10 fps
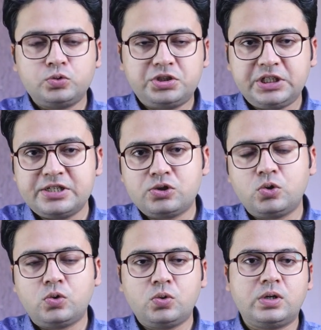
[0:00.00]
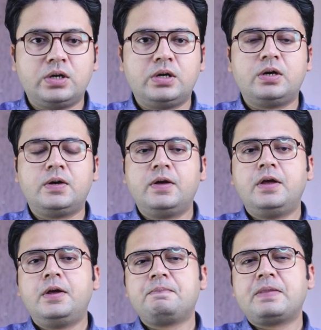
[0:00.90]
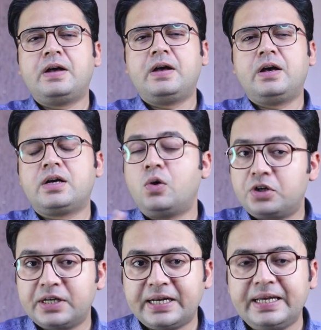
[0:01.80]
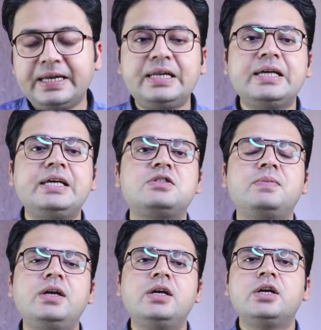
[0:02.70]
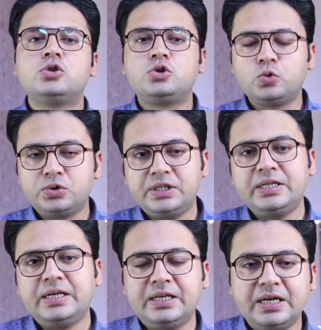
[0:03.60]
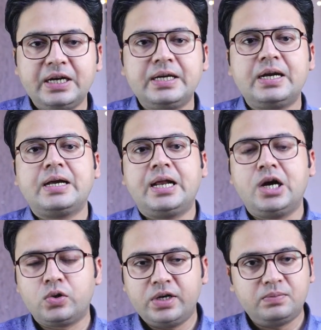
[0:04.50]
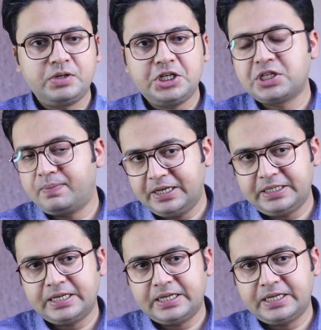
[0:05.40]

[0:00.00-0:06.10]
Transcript: उस चीज़ को काउंटर करने के लिए इसमें सूदिंग इंग्रेडिएंट एलेंटॉइन भी शामिल